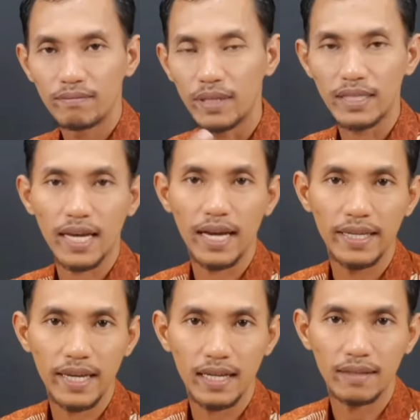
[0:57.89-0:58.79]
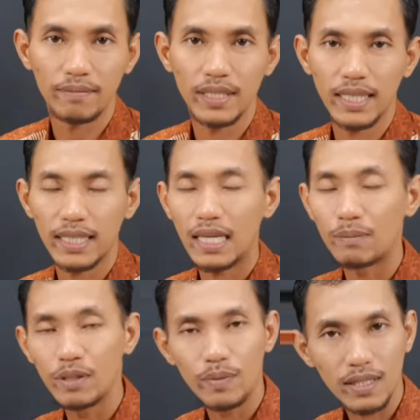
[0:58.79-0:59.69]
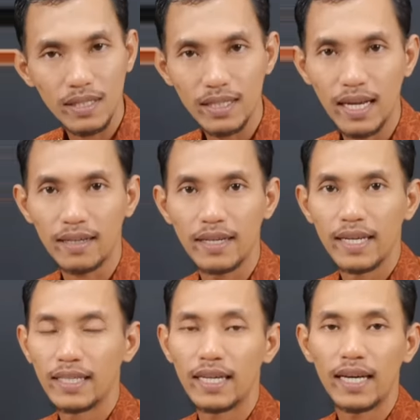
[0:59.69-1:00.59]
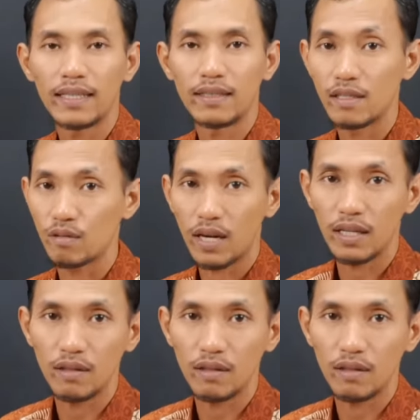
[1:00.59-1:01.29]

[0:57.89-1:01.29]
bercahaya, menjadi lebih bersinar dan akan disukai